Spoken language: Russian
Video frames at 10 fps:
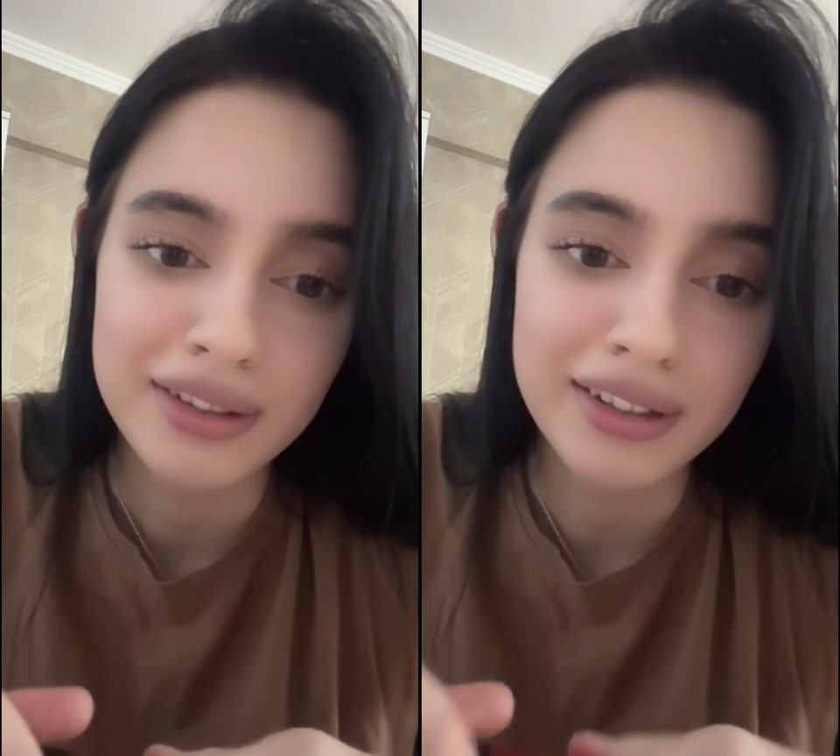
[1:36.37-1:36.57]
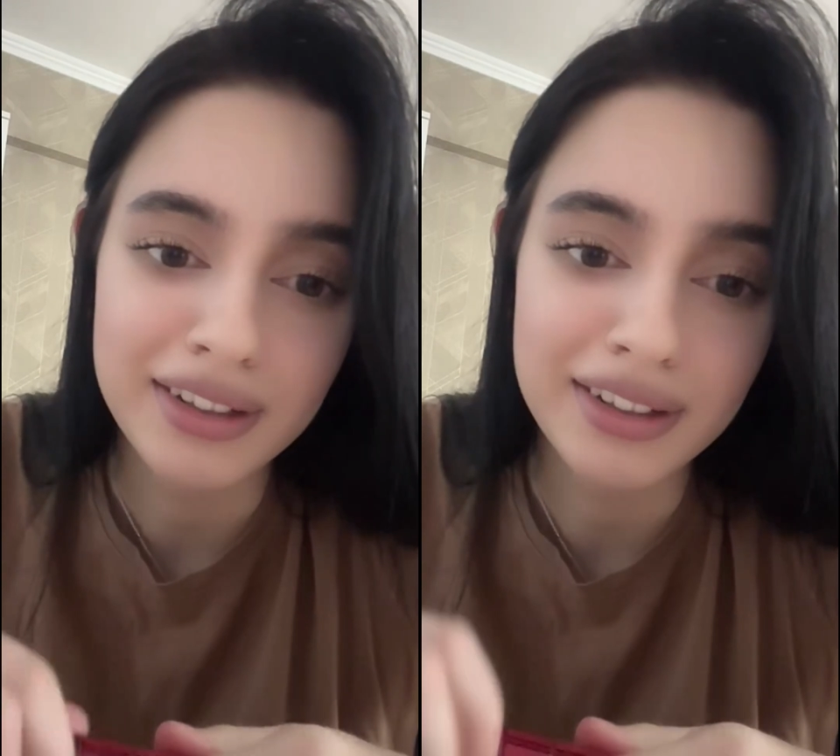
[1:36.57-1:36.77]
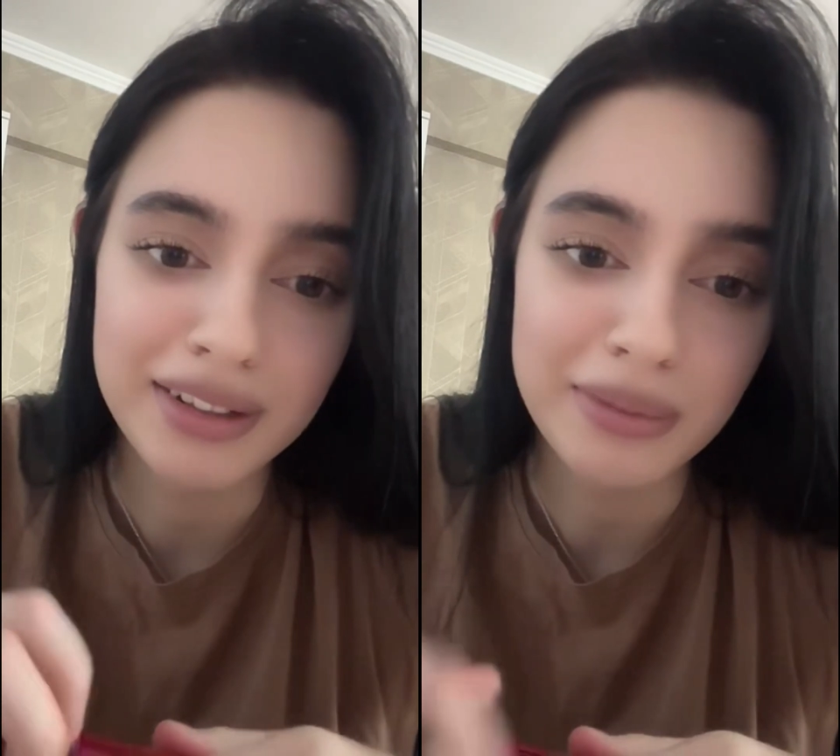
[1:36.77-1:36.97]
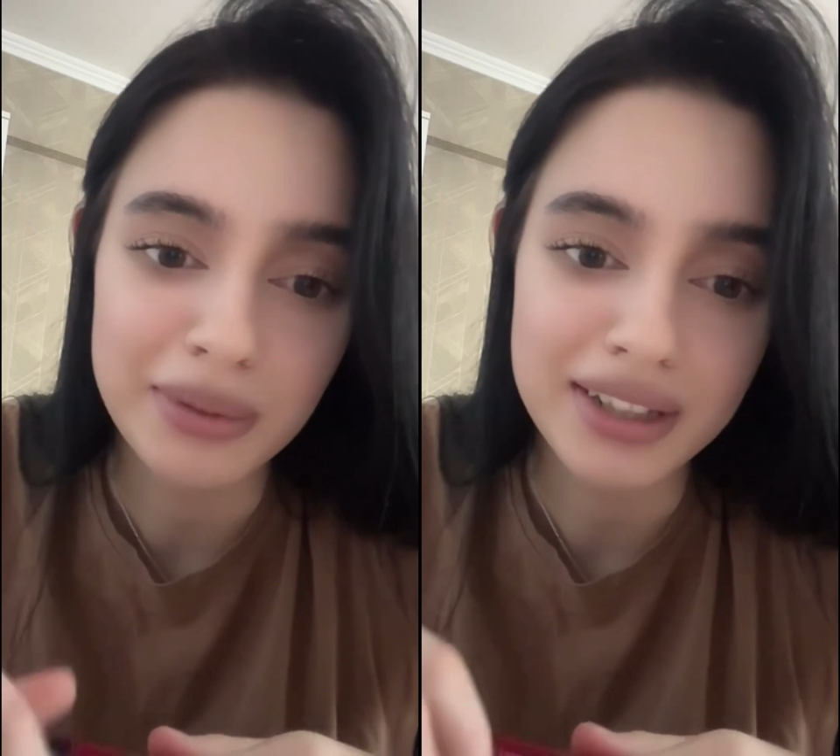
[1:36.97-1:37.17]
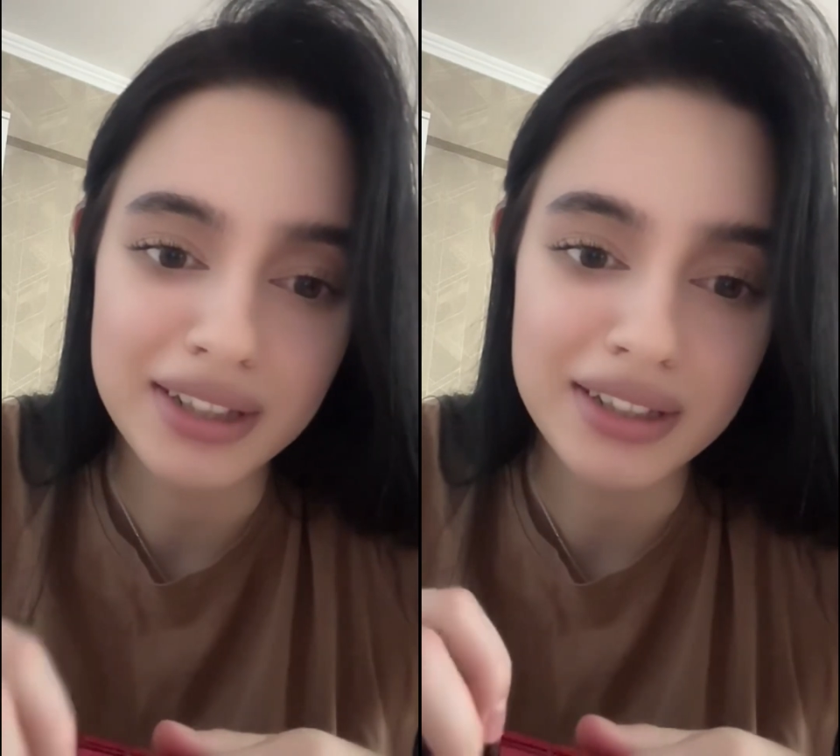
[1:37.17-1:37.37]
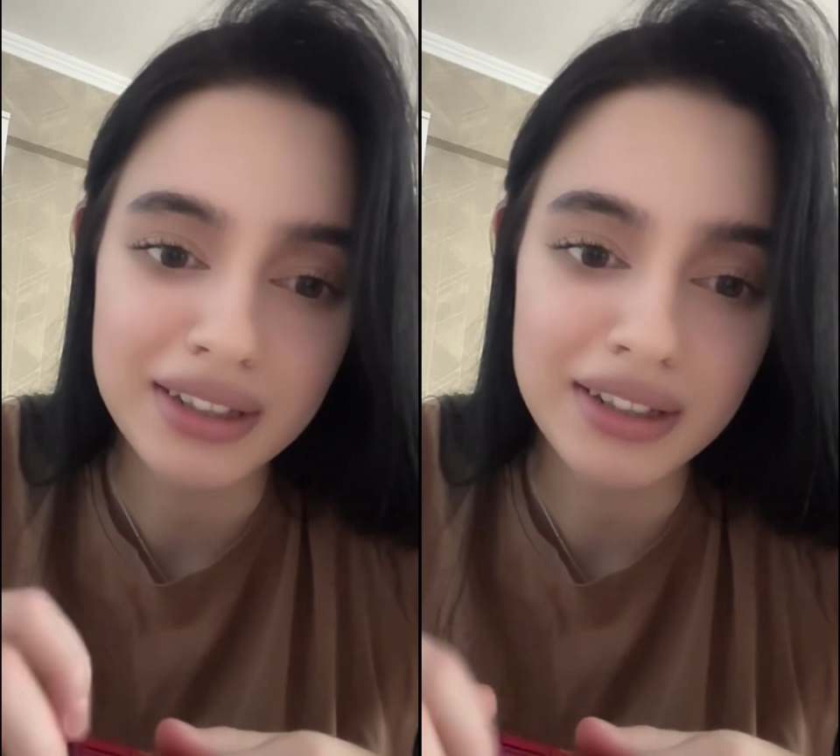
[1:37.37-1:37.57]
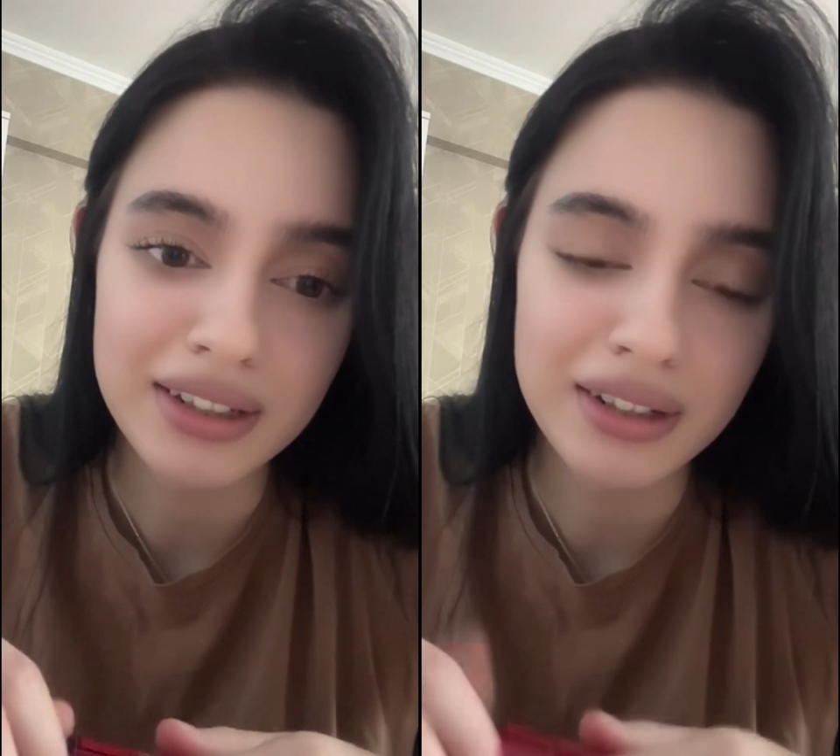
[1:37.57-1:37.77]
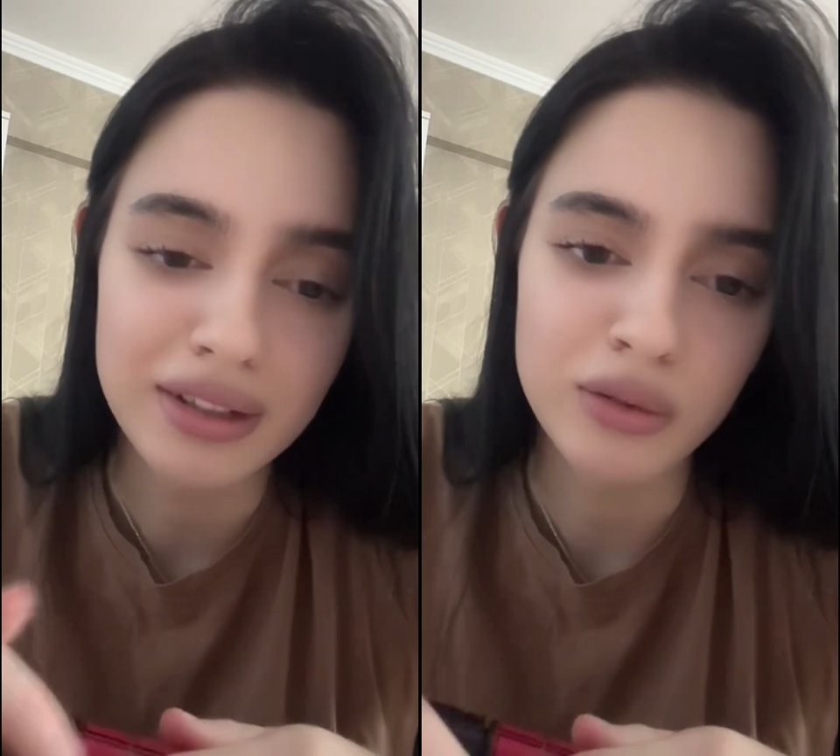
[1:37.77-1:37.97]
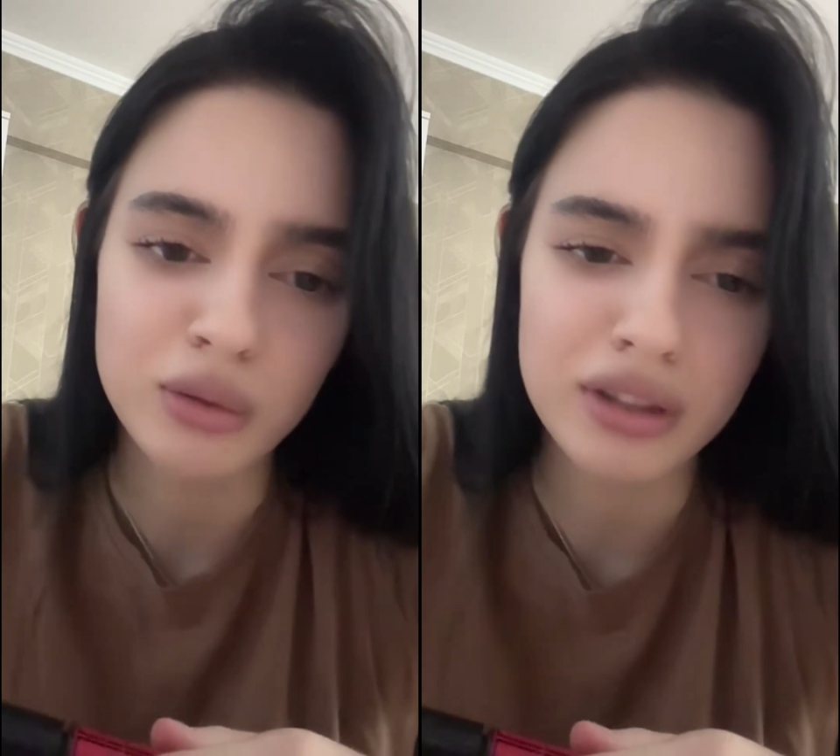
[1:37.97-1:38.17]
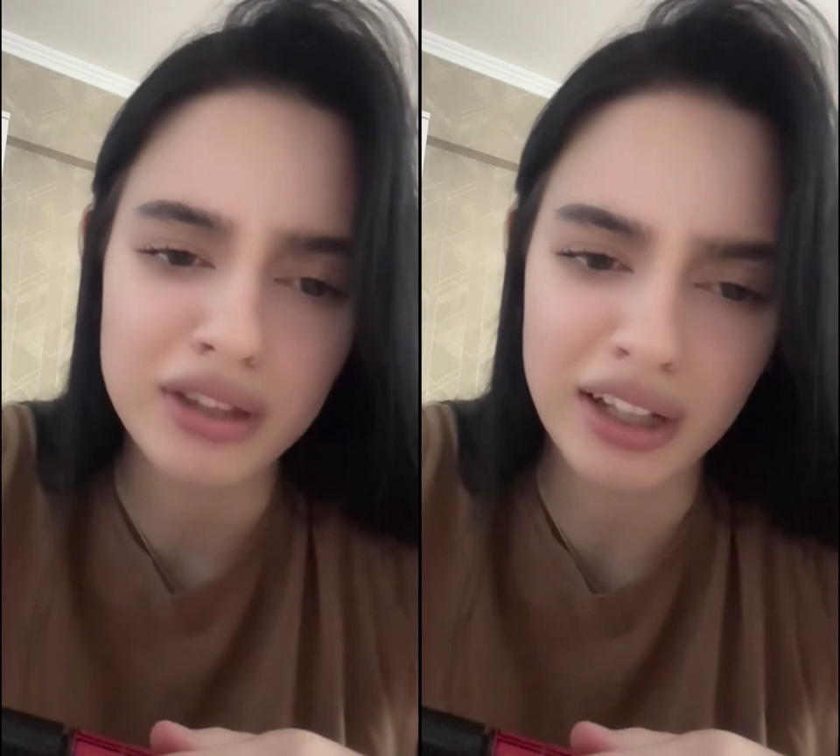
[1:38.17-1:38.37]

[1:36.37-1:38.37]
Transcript: Э, покажи. Вот